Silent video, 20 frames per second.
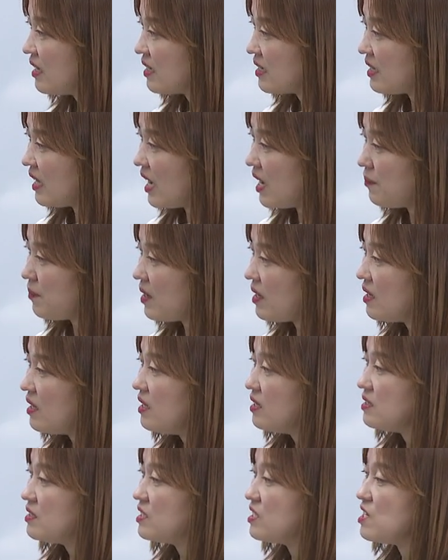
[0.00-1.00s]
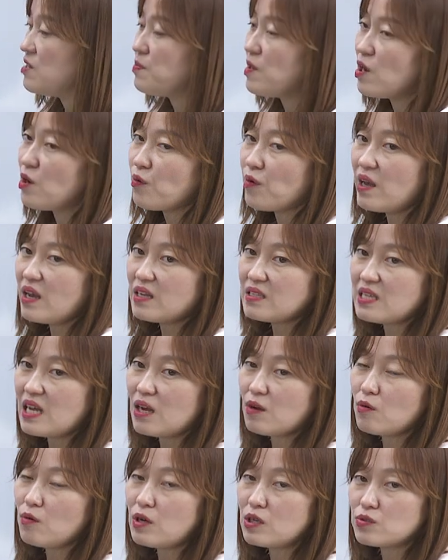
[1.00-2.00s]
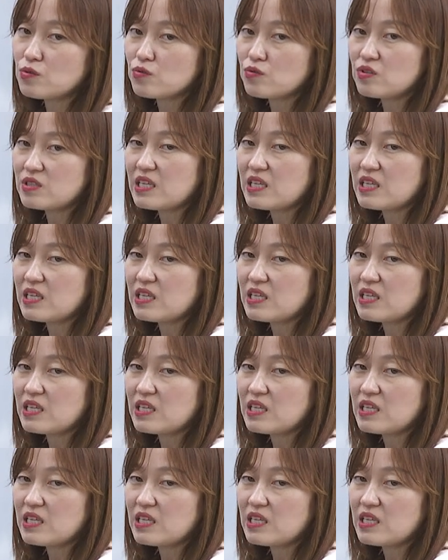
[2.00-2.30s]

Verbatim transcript: 그 다음에 질병 외의 사고의 종류